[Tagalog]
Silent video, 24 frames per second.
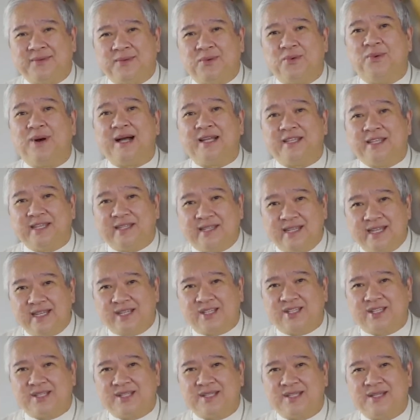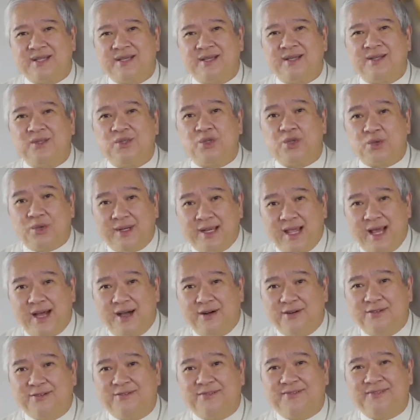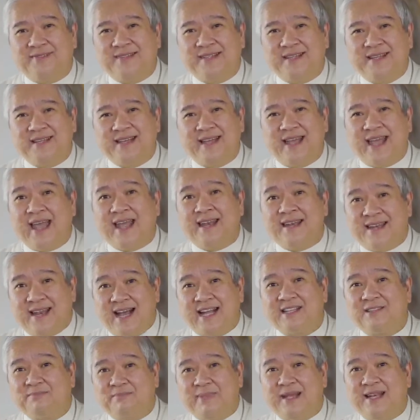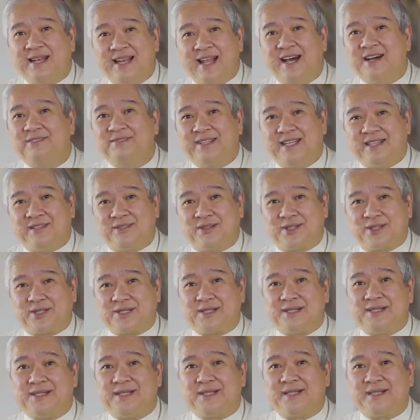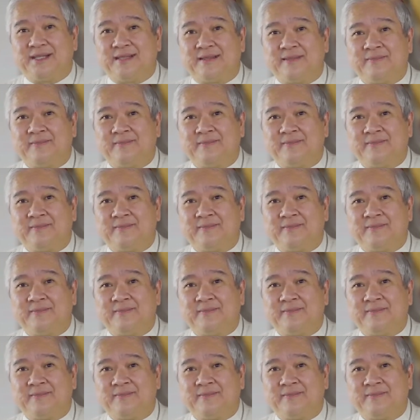what it is to love and not be loved in return,